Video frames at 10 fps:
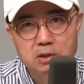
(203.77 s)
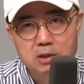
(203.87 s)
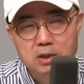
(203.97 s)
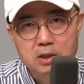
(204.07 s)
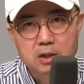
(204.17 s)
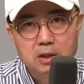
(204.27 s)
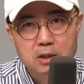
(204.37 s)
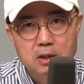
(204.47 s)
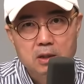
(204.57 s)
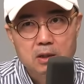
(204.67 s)
제가
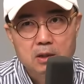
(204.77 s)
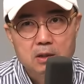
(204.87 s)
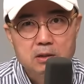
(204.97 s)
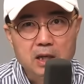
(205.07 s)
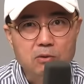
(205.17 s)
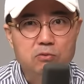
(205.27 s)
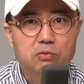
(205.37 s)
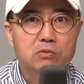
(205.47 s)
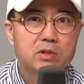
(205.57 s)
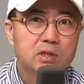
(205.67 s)
있어요라고.
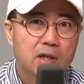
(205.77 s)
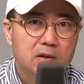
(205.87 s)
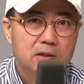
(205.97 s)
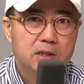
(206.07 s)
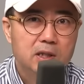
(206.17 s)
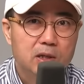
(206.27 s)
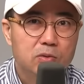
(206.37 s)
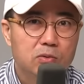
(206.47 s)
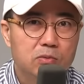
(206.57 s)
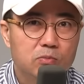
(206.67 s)
자꾸 이 사건이 계속